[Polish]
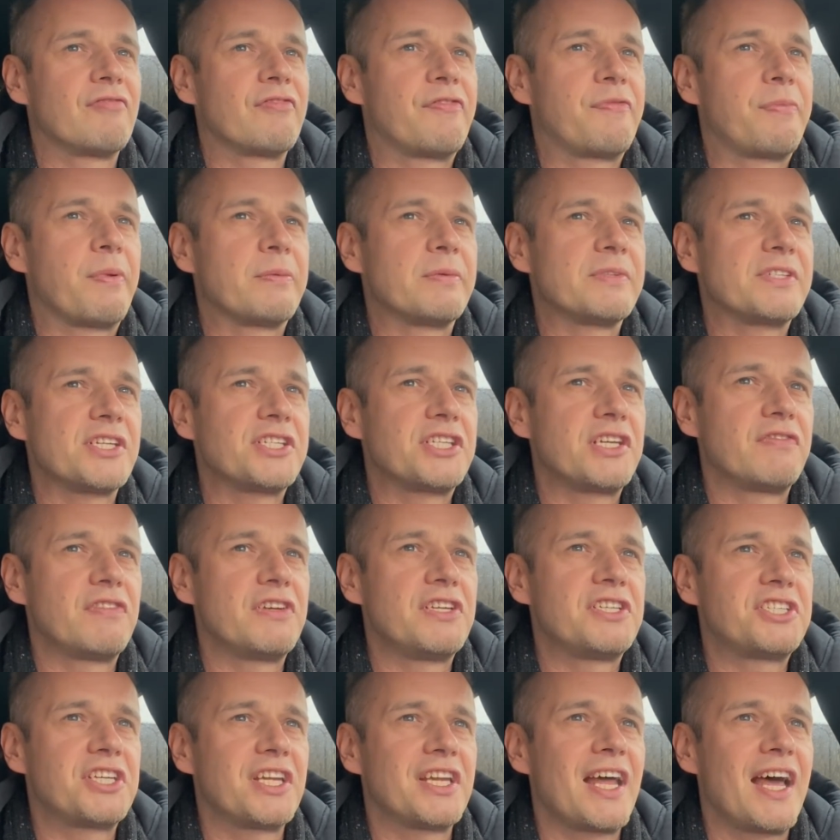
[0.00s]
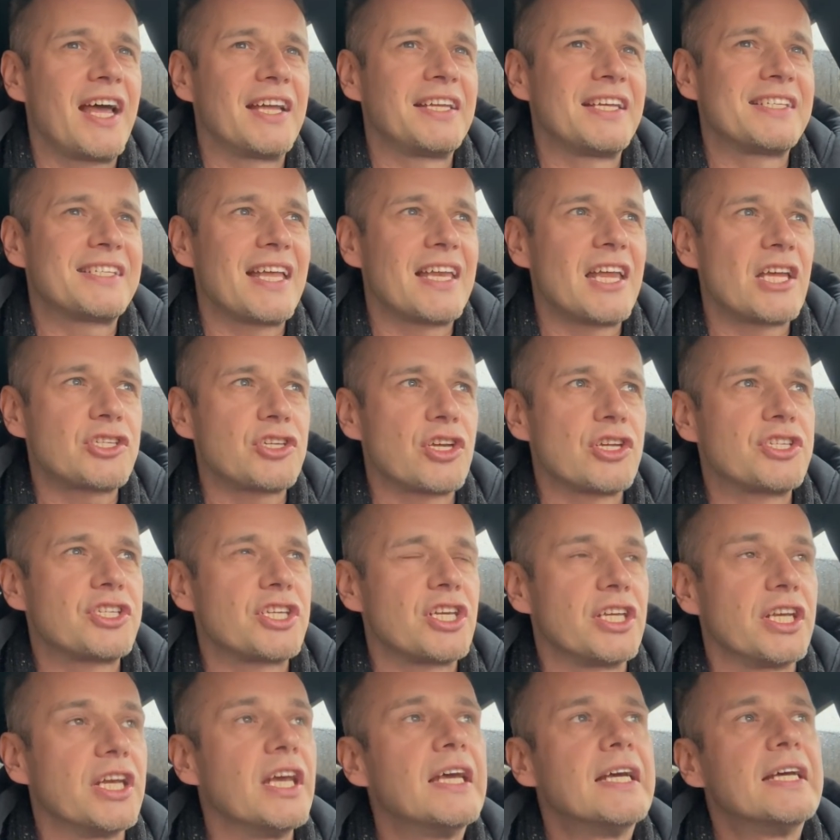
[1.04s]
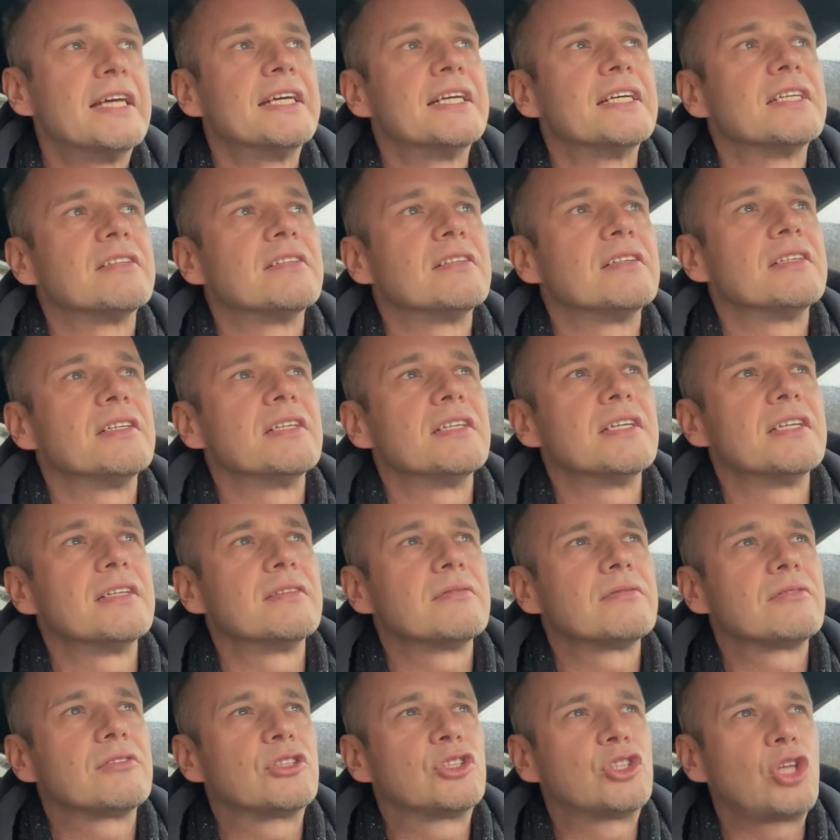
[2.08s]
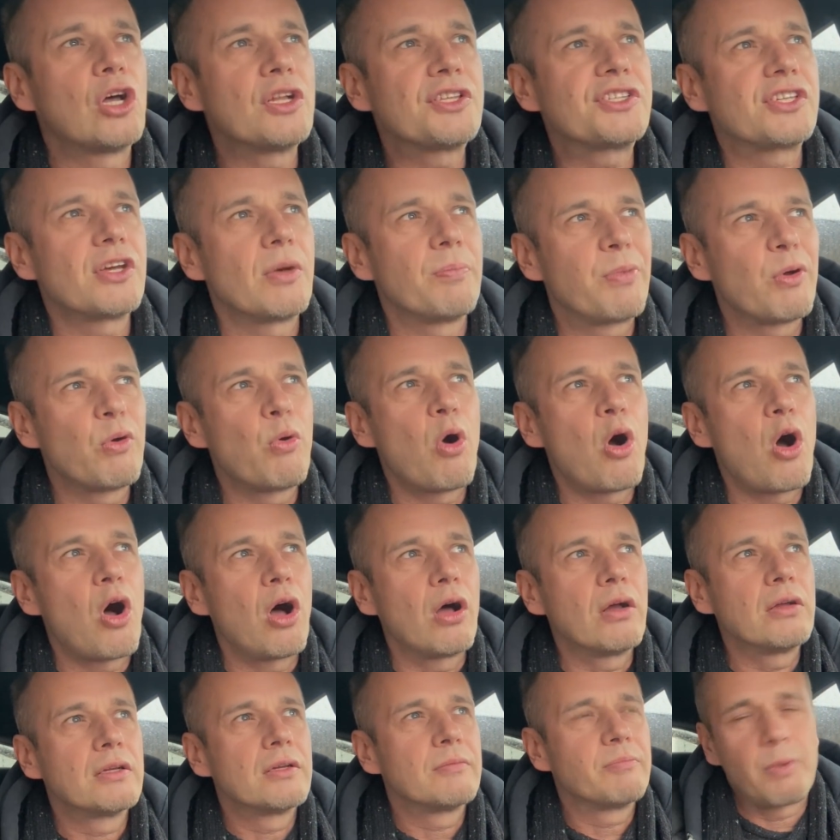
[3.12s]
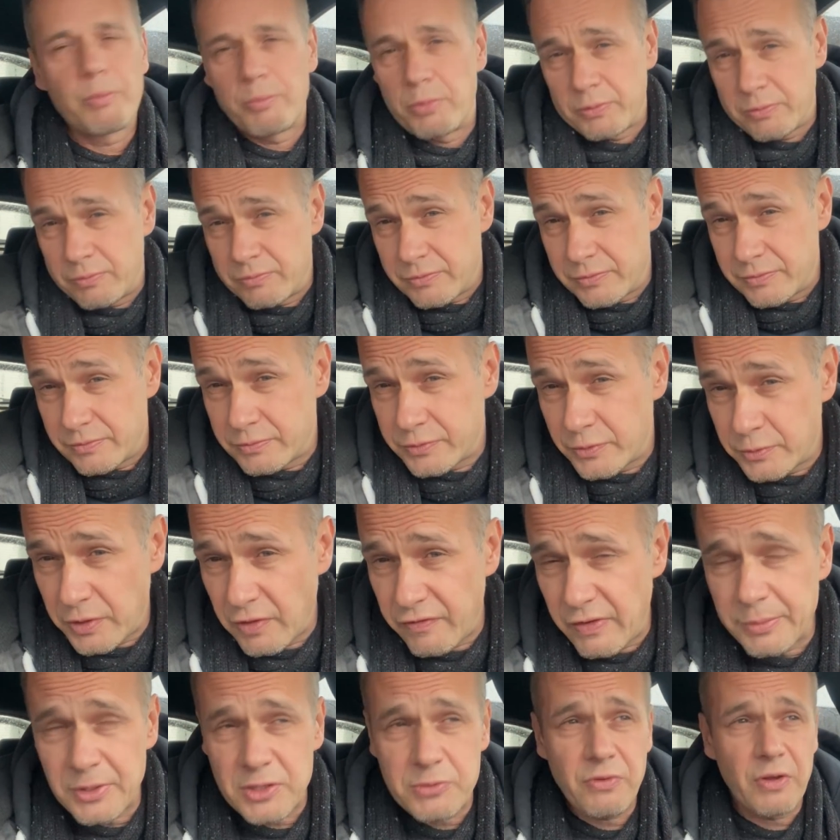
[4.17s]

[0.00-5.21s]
w pewnym sensie wyjście na niezależność, czyli to, co było... Bo, bo, to Wam też